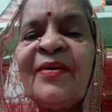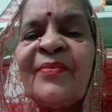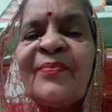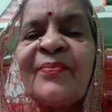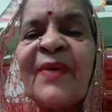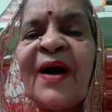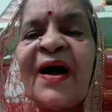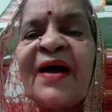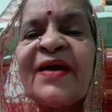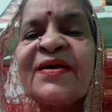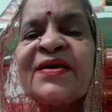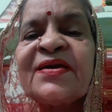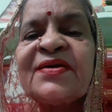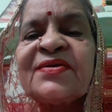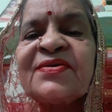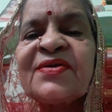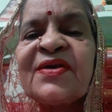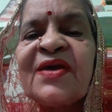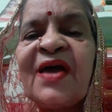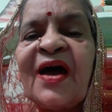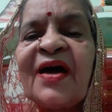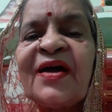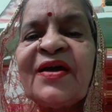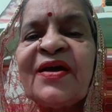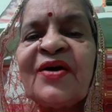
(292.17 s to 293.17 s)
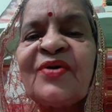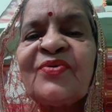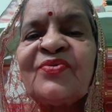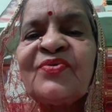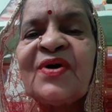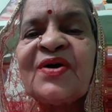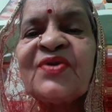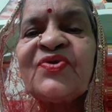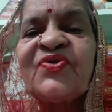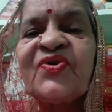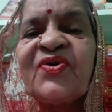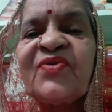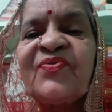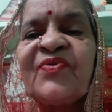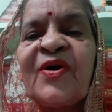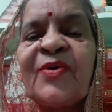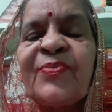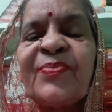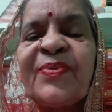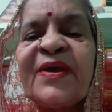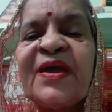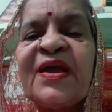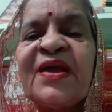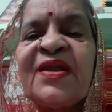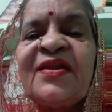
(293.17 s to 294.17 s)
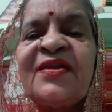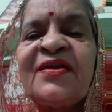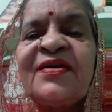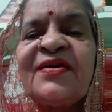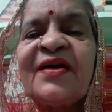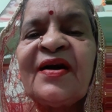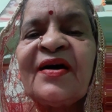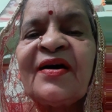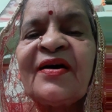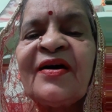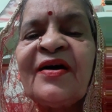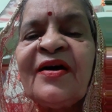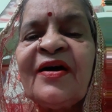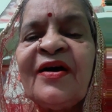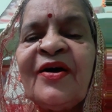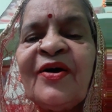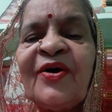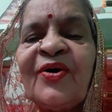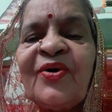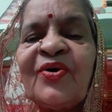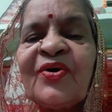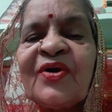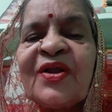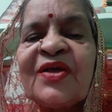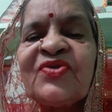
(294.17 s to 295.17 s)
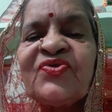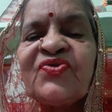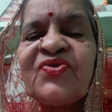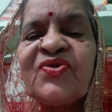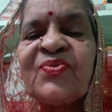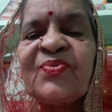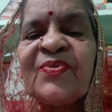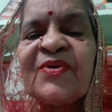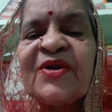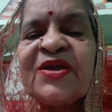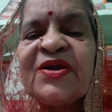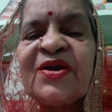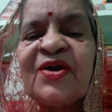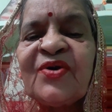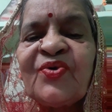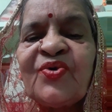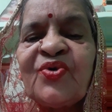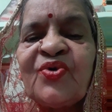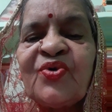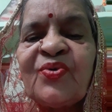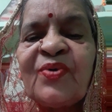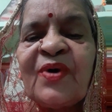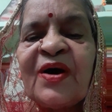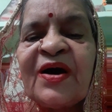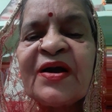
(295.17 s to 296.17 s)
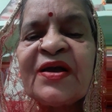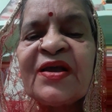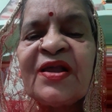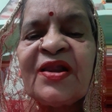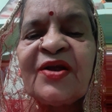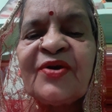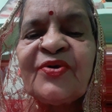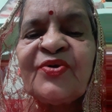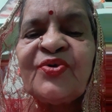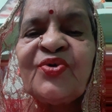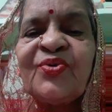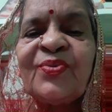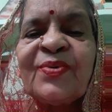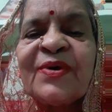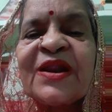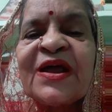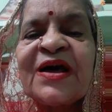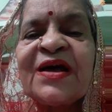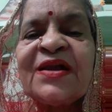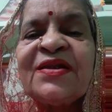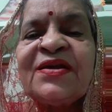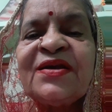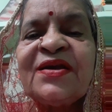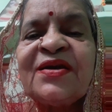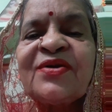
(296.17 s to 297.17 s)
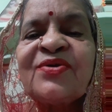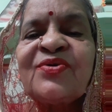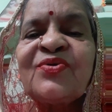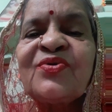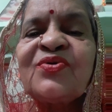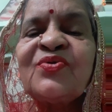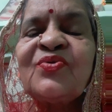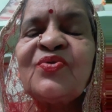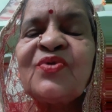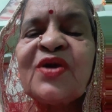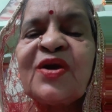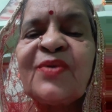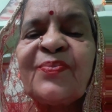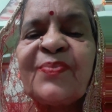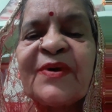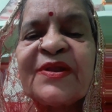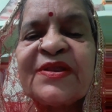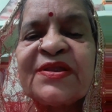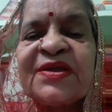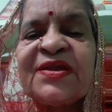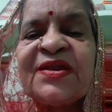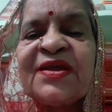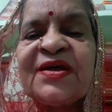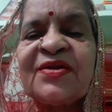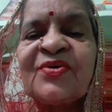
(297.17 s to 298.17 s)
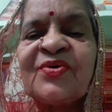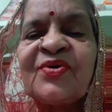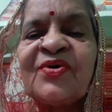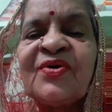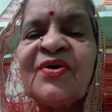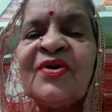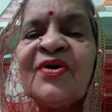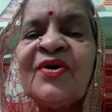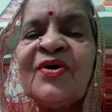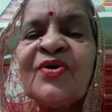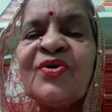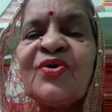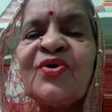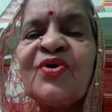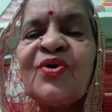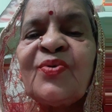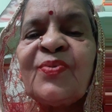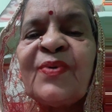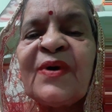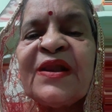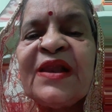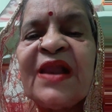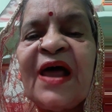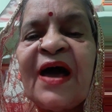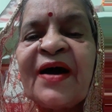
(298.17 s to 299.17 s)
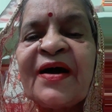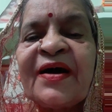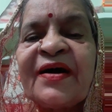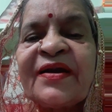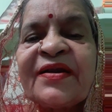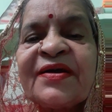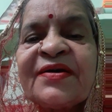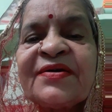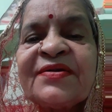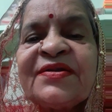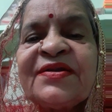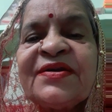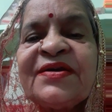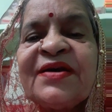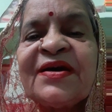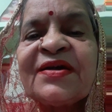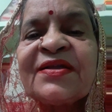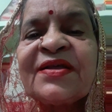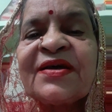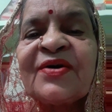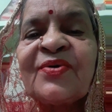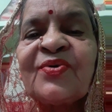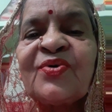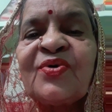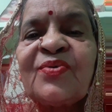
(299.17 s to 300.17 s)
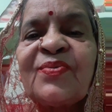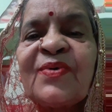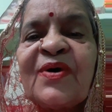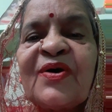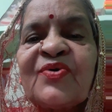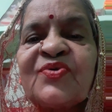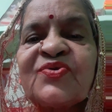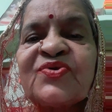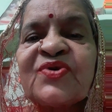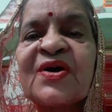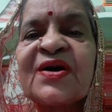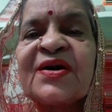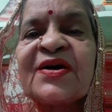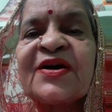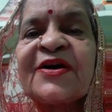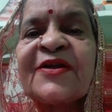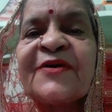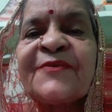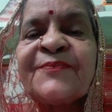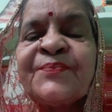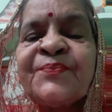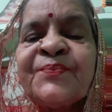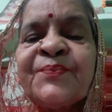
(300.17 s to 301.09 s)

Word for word: मायके से आया हुआ जेवर पहन लिया और अच्छे बढ़िया खोवा के लड्डू बना लिए क्योंकि उनके पति ने तो खोवा ला कर रख दिया था खोवा और शक्कर